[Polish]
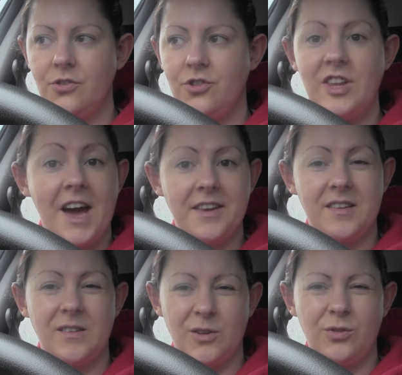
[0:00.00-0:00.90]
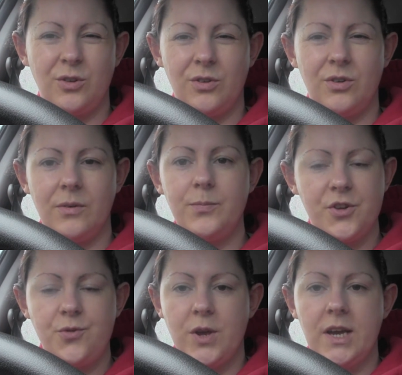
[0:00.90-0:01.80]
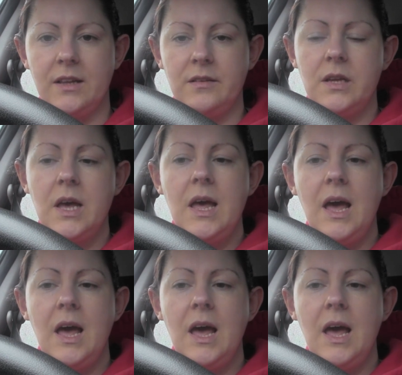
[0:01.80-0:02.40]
czy tarty, no to przez weekend,